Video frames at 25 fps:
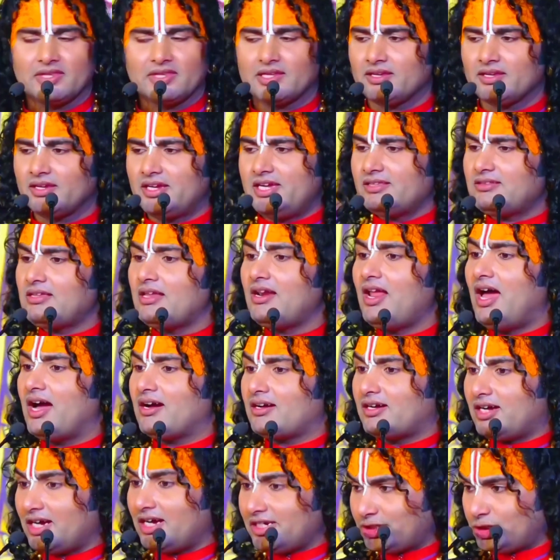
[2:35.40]
कितना
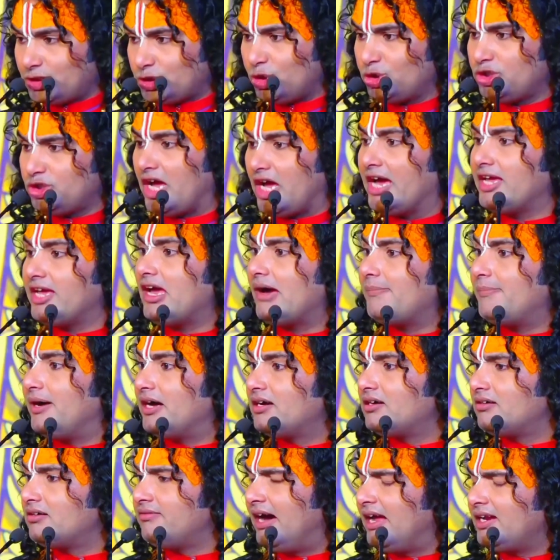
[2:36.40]
कष्ट उठाया
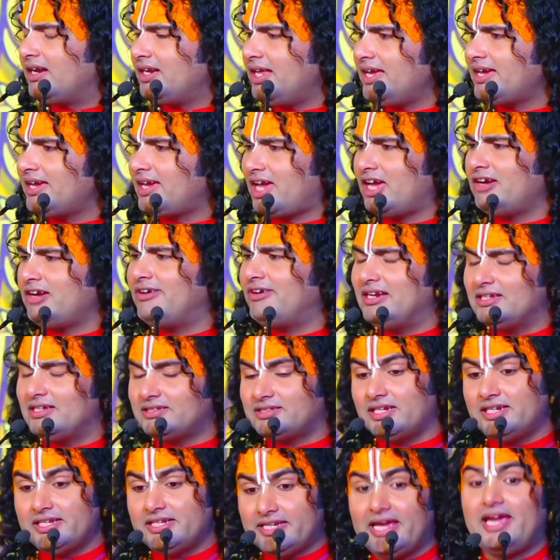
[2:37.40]
भगवान ने केवल
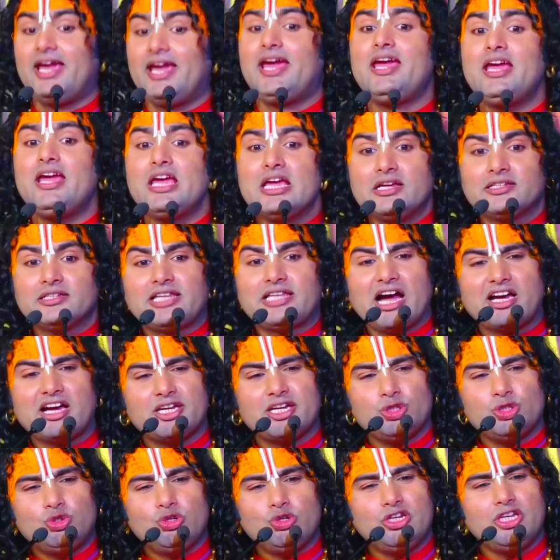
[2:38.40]
इसलिए ताकि
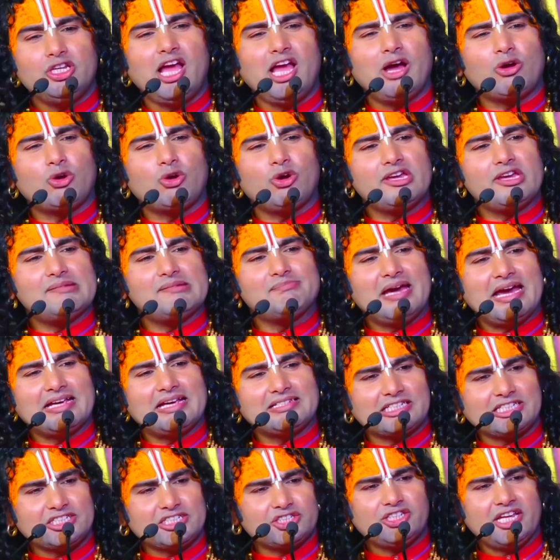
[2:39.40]
दुनिया को यह
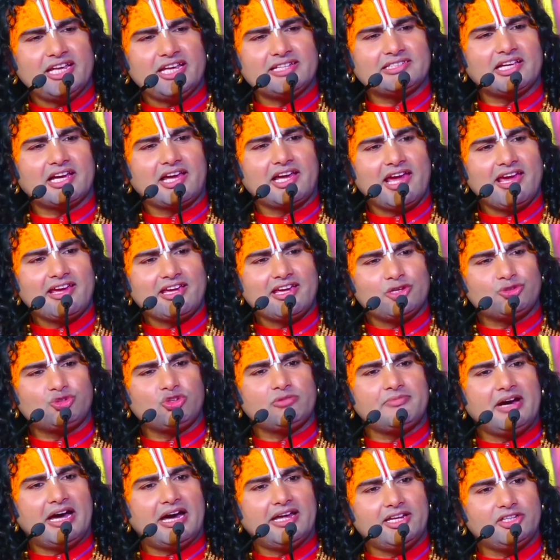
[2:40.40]
मैसेज दे सके कि
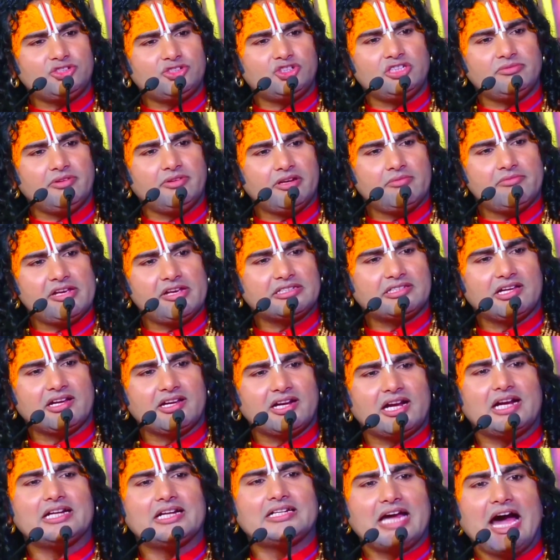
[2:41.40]
तुम्हारे जीवन में
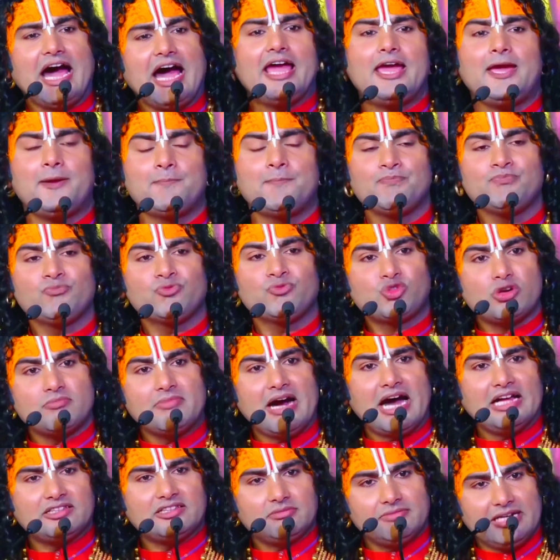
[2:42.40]
संकट आए तुम
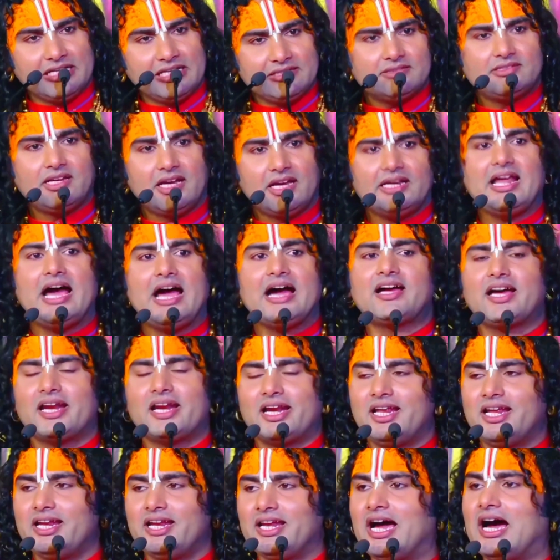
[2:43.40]
आत्महत्या ना कर
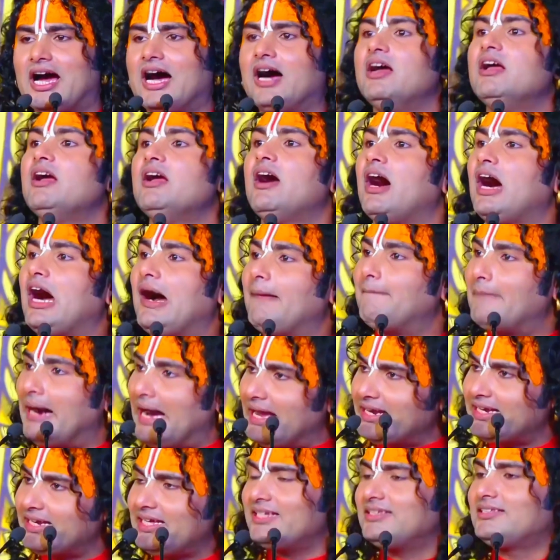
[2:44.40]
लेना
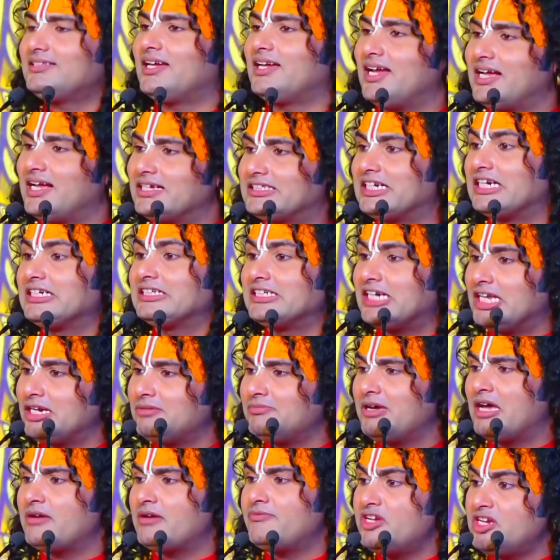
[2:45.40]
हमारी तरह जंगल
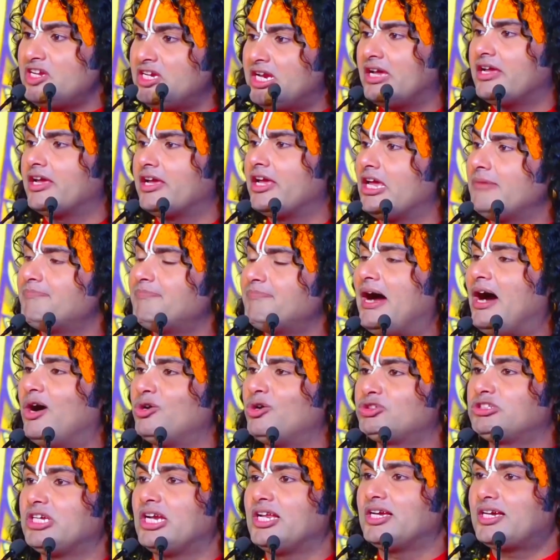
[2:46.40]
में भी नंगे पांव
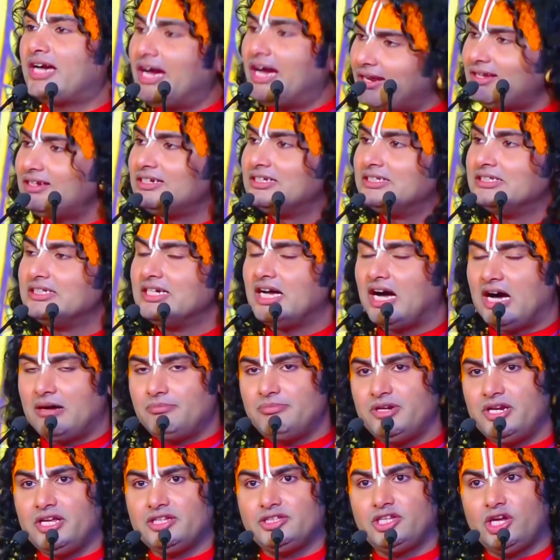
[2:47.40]
चलकर
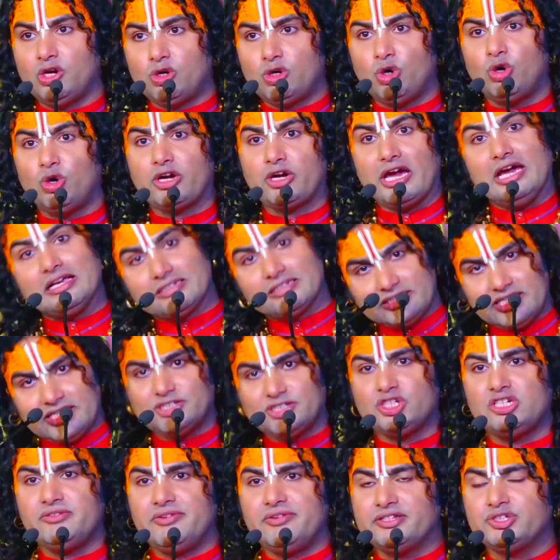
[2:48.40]
हमने देखो कैसे
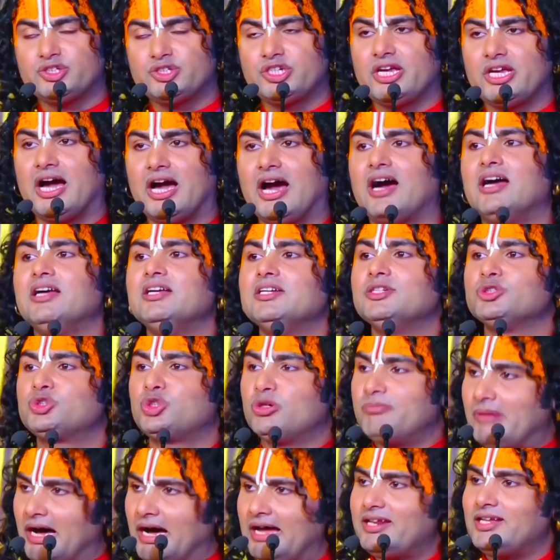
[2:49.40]
जीवन जिया
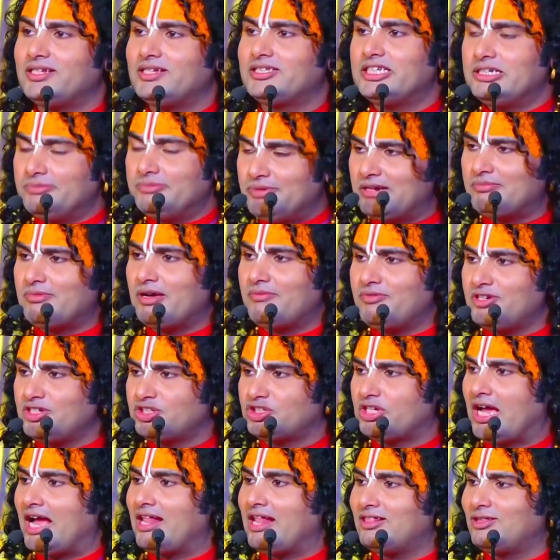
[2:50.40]
तुम्हारे जीवन में भी
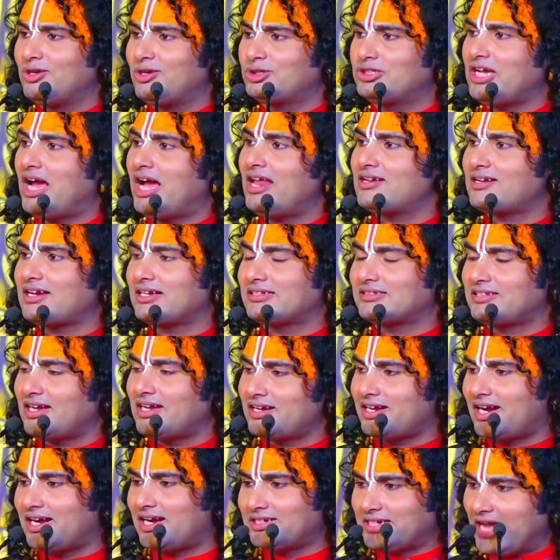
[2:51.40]
साल दो साल का
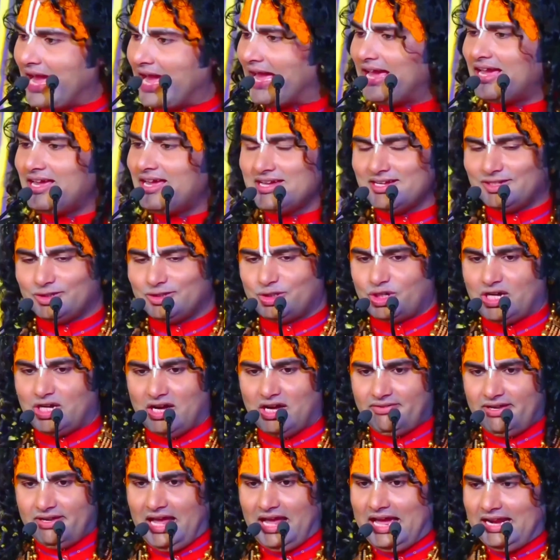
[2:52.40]
संकट आए तो
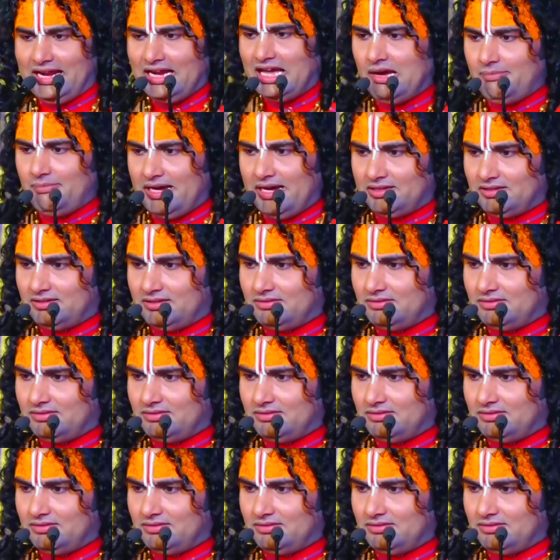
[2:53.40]
घबराना मत